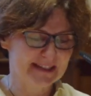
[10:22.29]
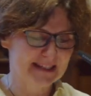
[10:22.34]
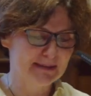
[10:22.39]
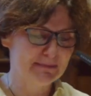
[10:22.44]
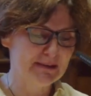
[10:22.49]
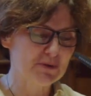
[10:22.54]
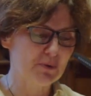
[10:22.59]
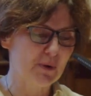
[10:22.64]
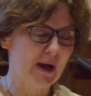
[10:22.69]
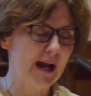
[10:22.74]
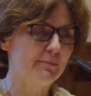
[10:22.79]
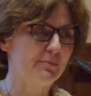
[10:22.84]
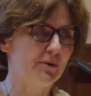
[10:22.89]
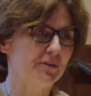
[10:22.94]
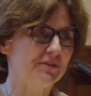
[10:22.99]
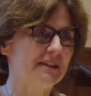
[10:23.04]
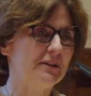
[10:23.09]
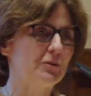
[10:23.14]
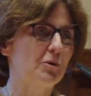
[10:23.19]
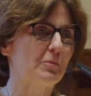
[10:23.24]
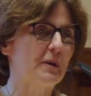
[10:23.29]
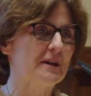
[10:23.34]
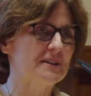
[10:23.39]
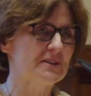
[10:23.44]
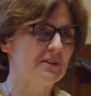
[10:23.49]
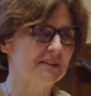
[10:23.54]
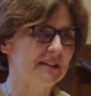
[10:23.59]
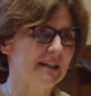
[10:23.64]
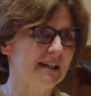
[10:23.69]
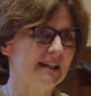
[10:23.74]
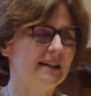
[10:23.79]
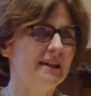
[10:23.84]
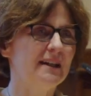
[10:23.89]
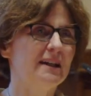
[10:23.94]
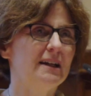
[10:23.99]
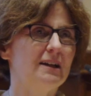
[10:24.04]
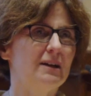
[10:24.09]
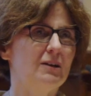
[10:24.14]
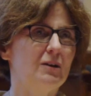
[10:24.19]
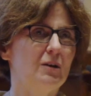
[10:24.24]
émissions importées représenteraient
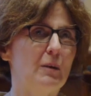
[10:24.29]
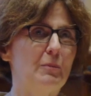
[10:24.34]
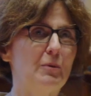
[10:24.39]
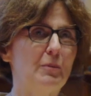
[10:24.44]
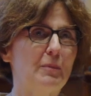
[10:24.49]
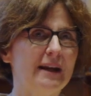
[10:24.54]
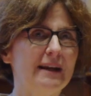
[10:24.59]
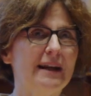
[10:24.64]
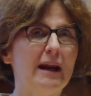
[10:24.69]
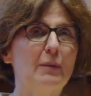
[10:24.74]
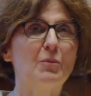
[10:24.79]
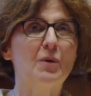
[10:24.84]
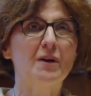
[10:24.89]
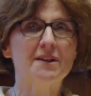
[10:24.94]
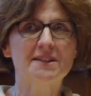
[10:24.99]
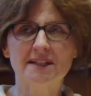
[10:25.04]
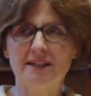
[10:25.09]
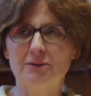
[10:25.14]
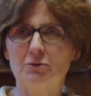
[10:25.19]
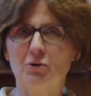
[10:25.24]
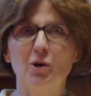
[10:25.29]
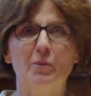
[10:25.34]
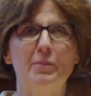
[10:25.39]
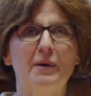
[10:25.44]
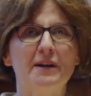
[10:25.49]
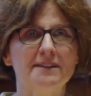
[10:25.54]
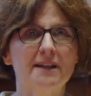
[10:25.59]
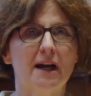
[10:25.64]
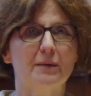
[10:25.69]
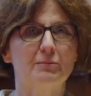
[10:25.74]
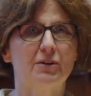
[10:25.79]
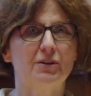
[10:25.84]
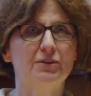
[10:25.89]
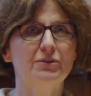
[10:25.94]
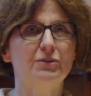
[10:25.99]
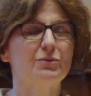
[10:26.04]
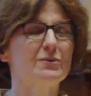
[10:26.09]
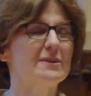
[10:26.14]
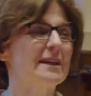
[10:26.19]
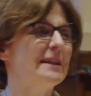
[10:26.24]
à peu près la moitié de l'empreinte
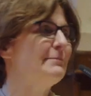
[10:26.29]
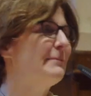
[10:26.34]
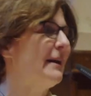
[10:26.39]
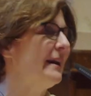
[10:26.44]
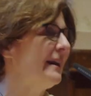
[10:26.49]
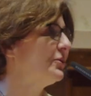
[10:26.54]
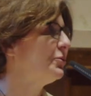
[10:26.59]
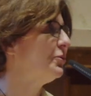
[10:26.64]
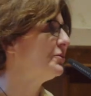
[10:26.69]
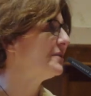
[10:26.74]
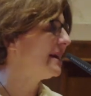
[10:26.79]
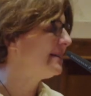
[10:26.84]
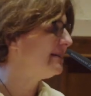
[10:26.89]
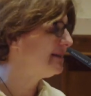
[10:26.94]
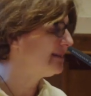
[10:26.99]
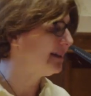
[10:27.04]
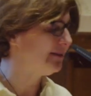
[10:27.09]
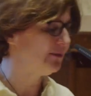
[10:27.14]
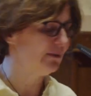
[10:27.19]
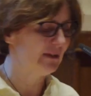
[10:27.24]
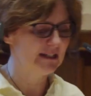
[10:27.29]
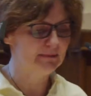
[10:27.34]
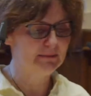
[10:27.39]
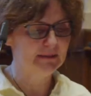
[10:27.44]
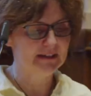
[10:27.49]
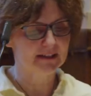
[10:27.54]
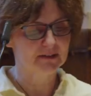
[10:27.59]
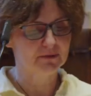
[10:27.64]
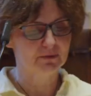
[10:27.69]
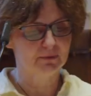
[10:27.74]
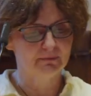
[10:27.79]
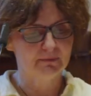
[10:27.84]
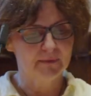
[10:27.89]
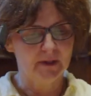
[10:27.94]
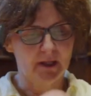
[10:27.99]
carbone, donc ce n'est pas la totalité de l'explication.